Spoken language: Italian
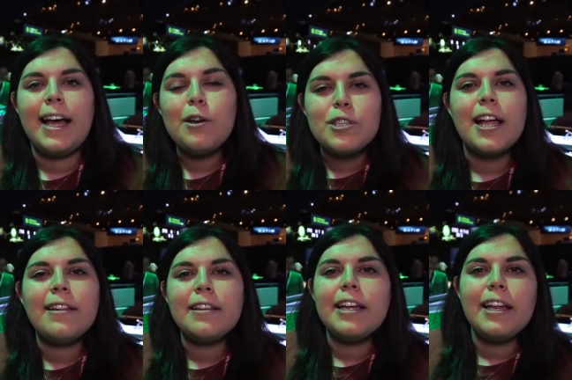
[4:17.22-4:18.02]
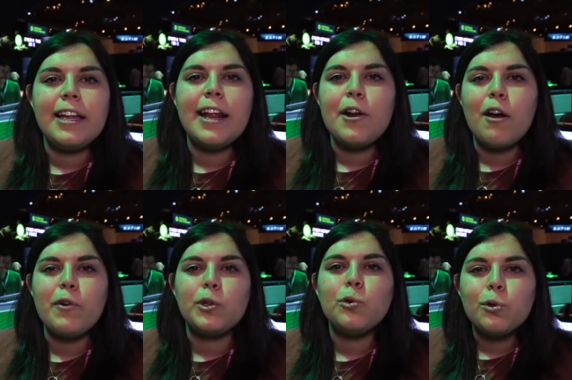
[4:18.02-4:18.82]
Dallo stand di Lenovo
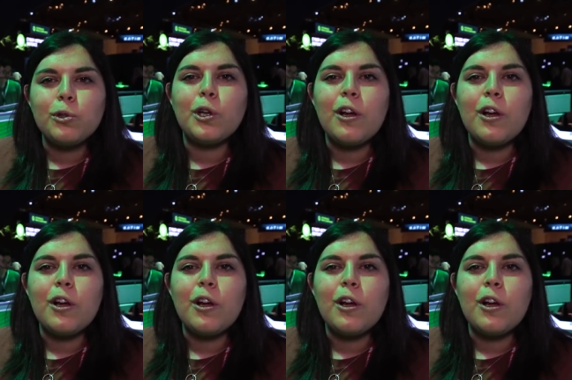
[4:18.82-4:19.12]
è tutto,